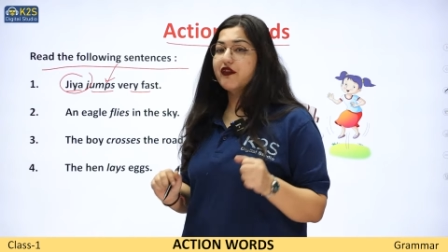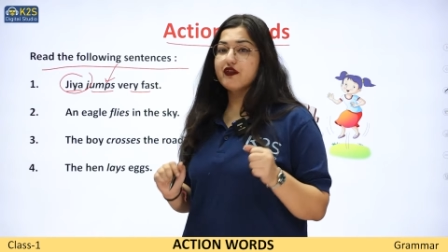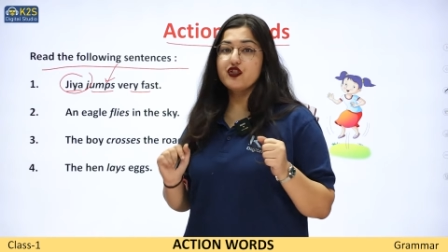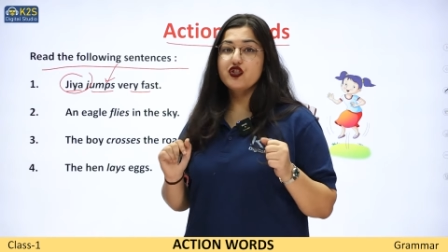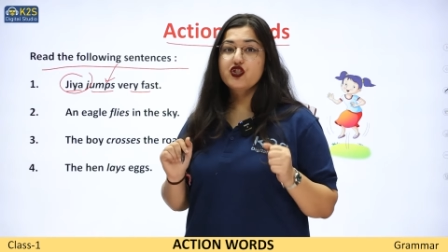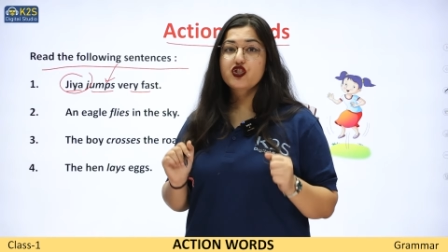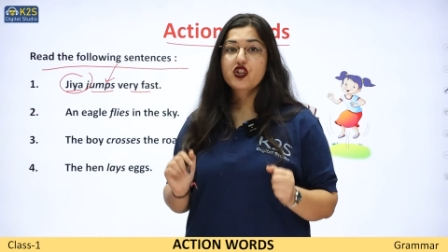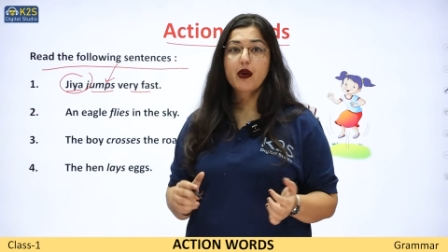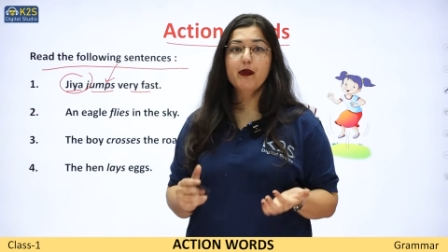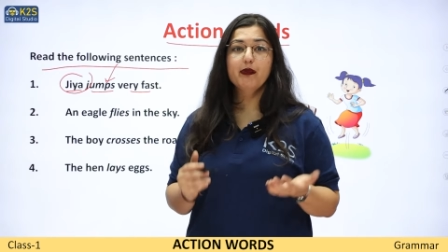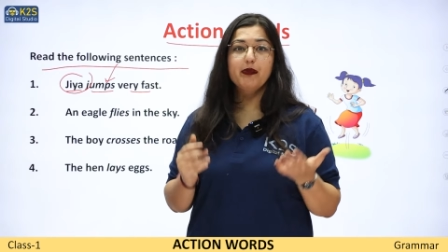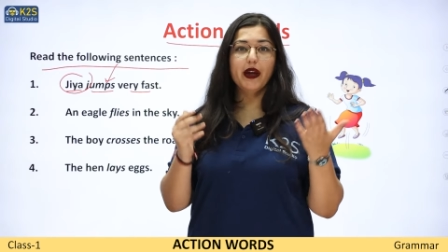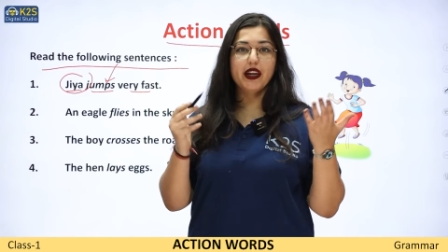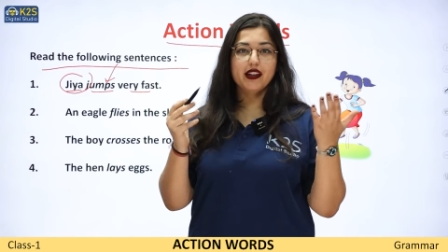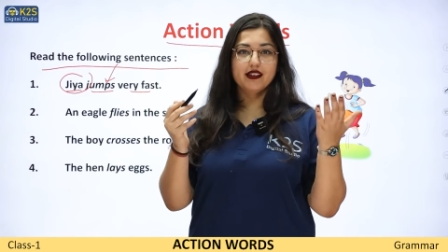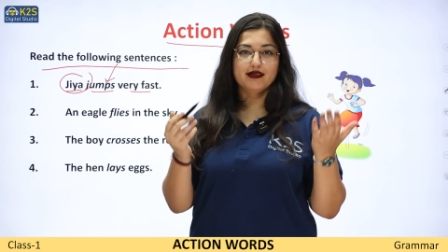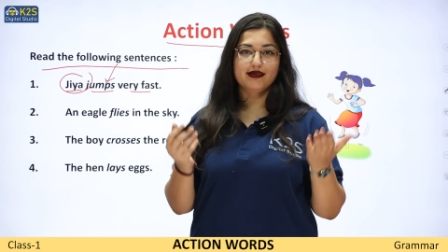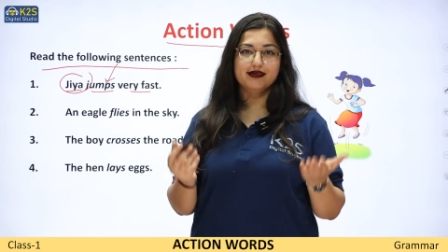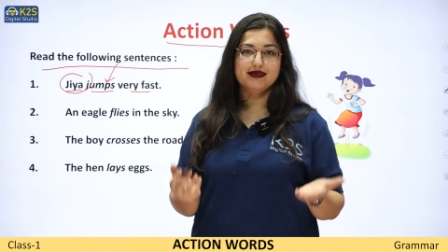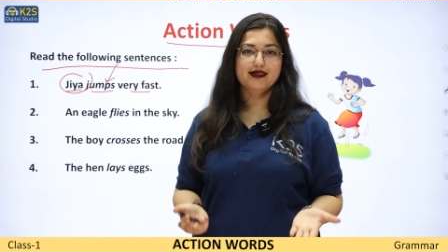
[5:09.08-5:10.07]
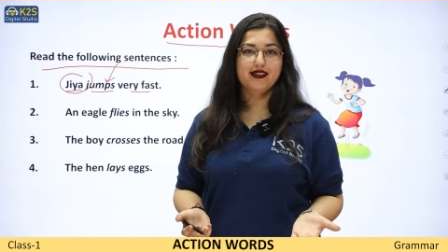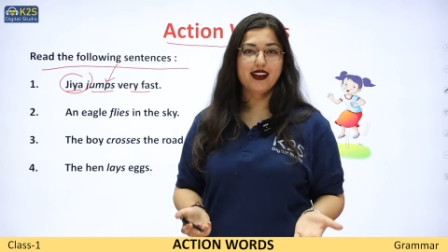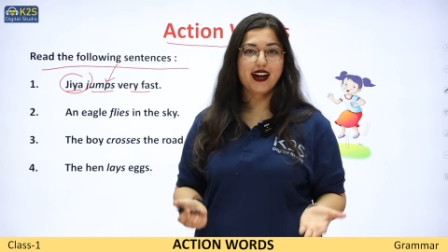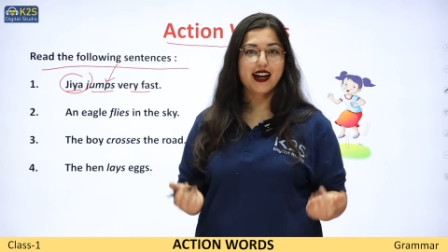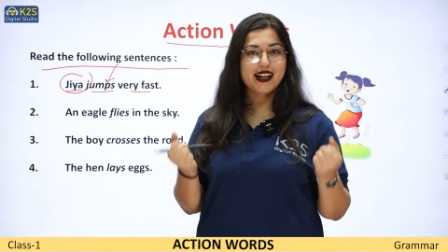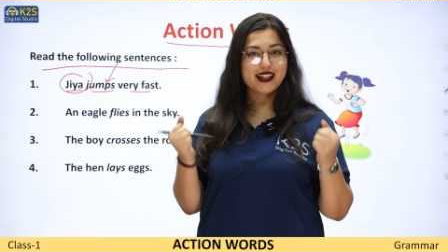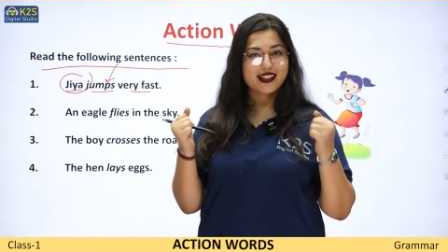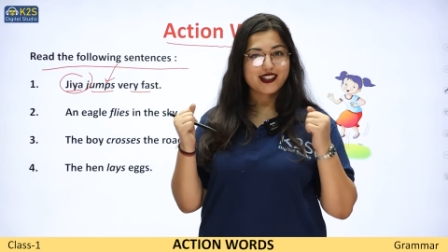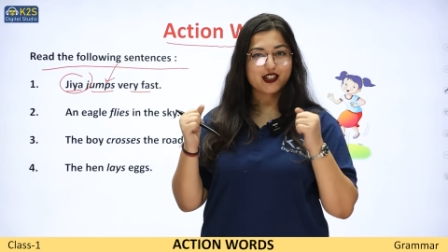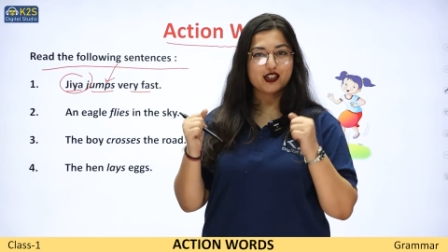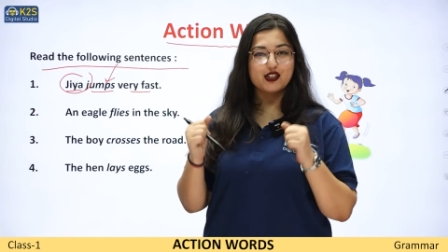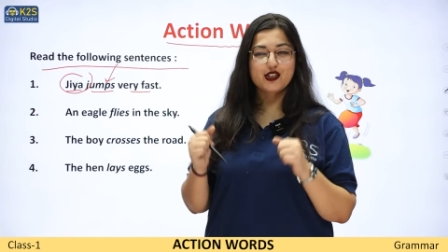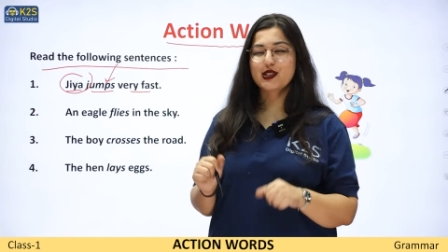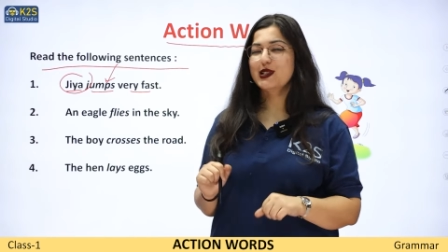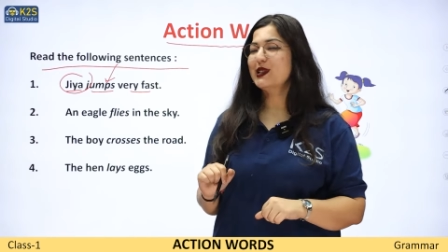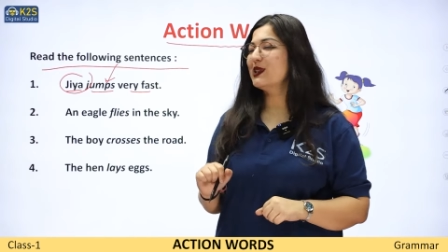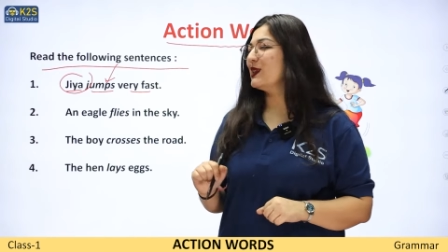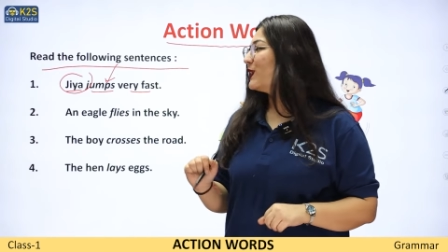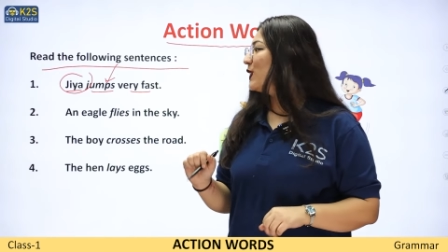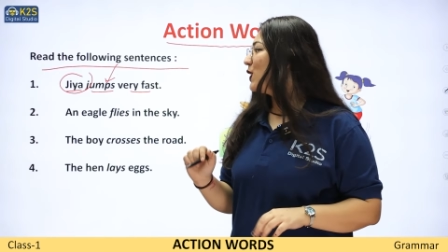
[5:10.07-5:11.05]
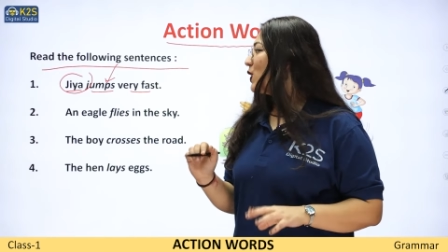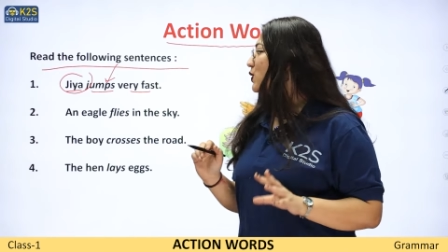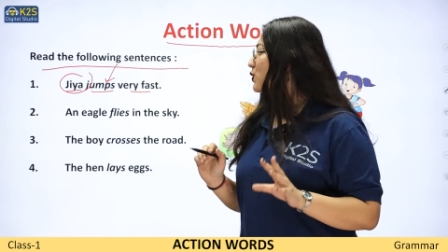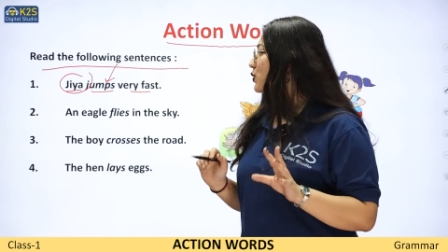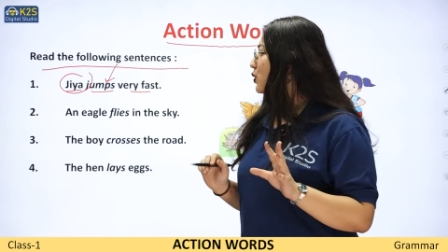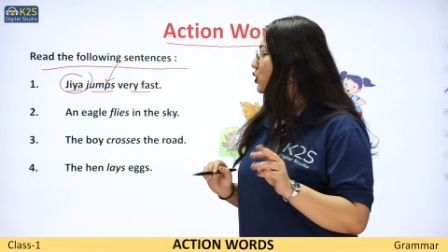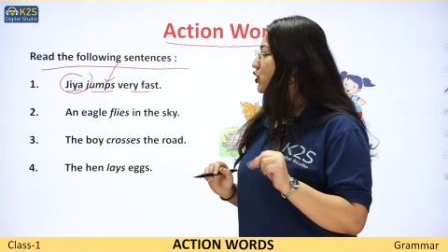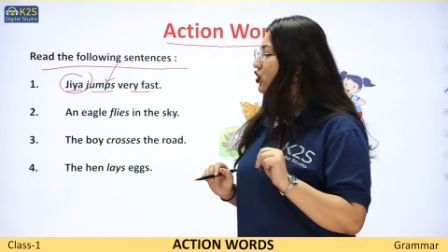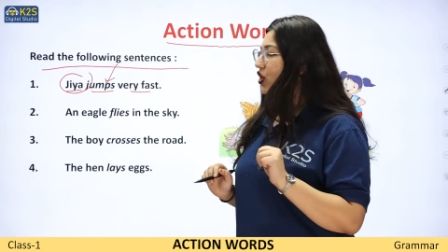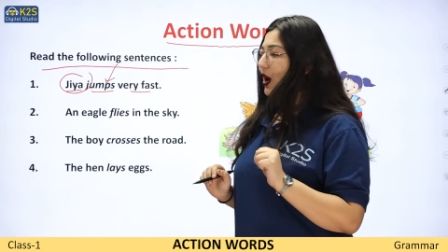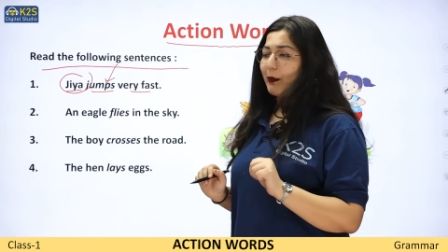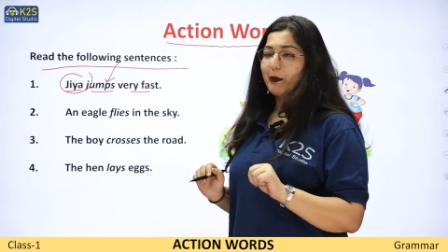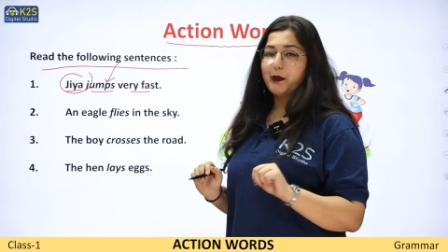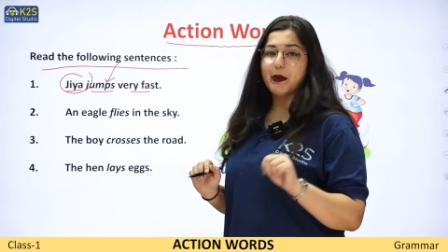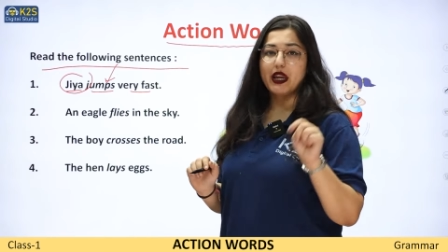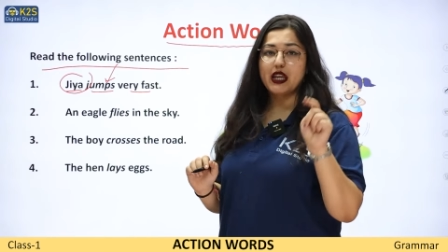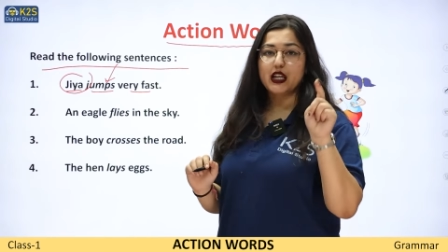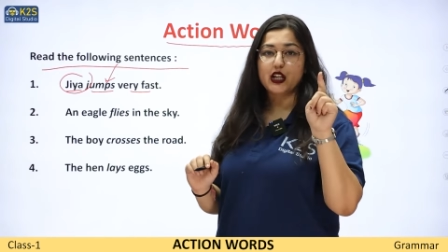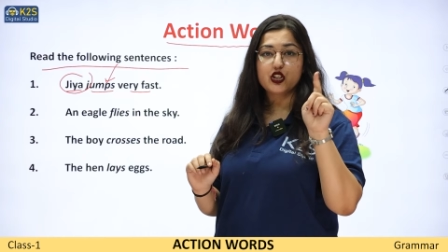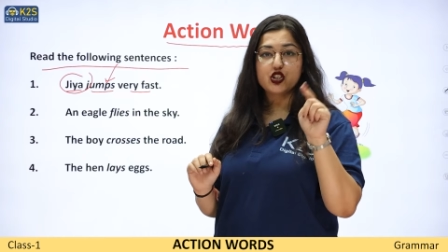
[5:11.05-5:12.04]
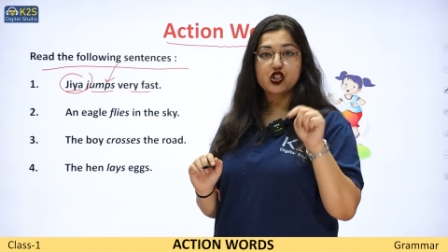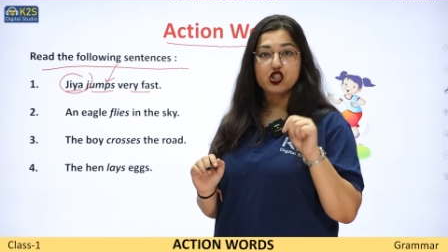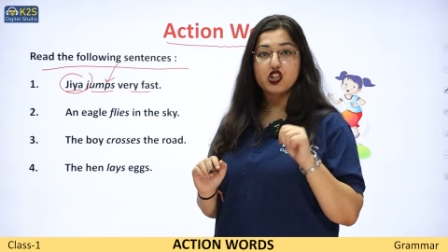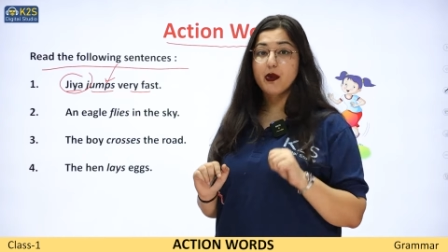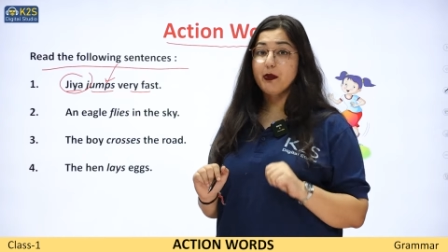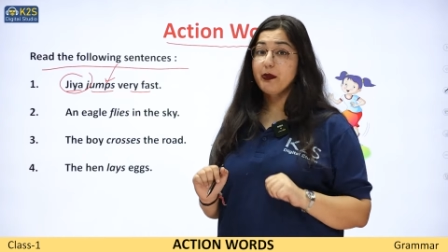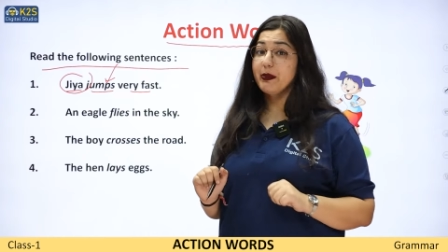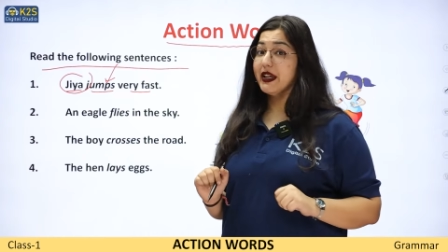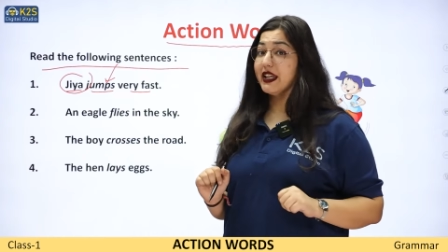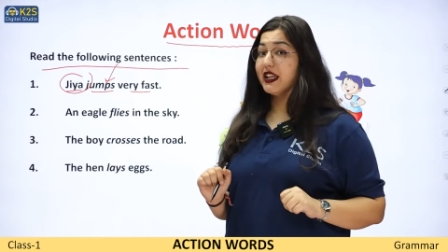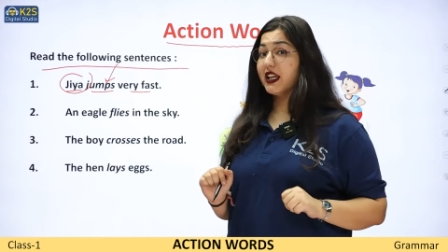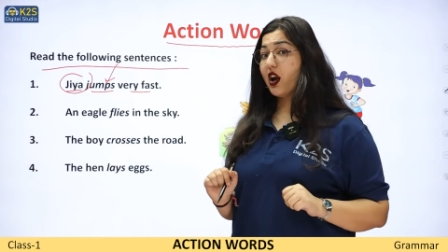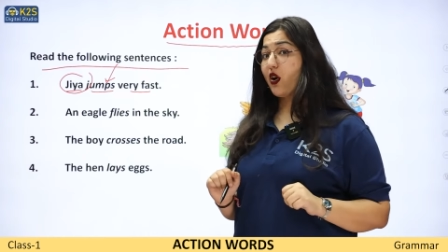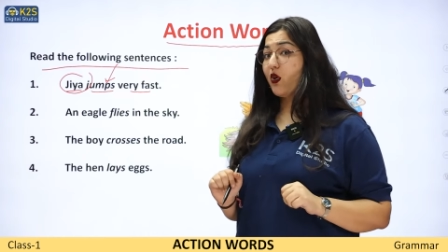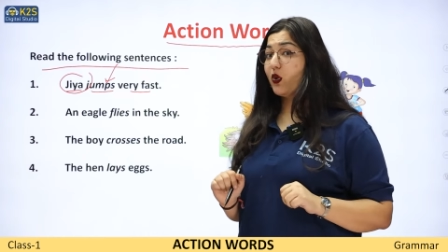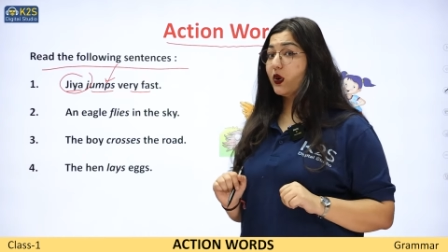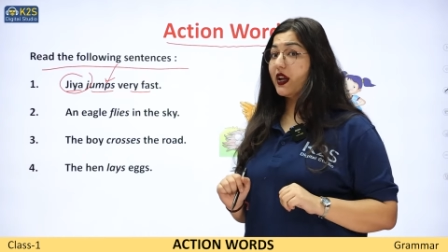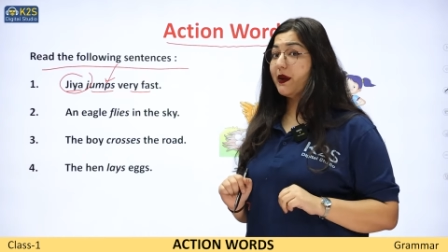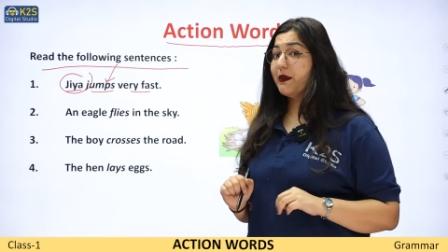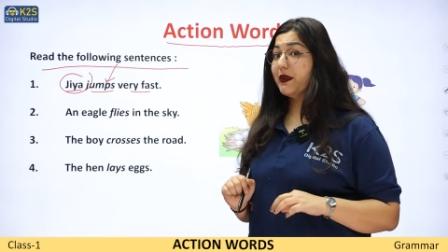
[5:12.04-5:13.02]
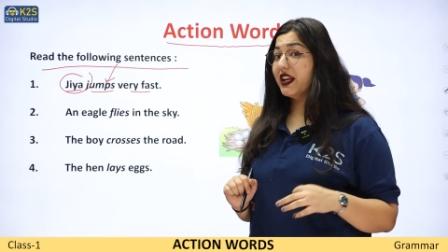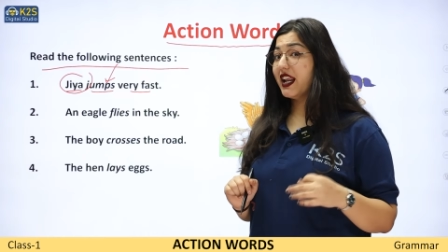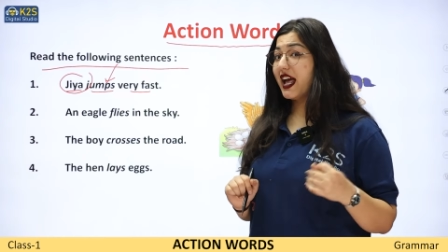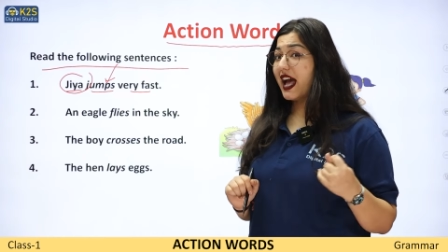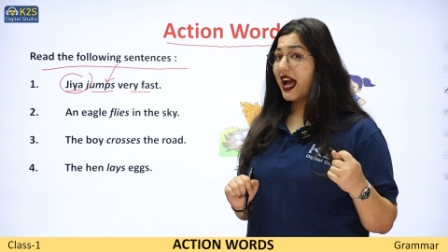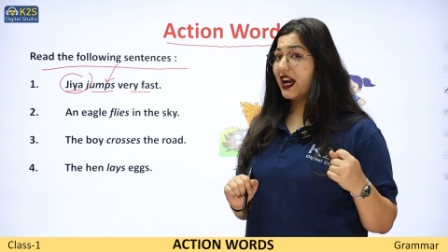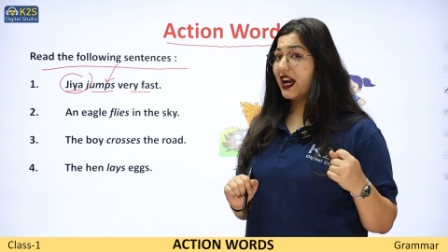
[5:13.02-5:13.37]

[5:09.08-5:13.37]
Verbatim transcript: ऑफ जंपिंग राइट सो जंपिंग जंपिंग क्या हो गया मेरा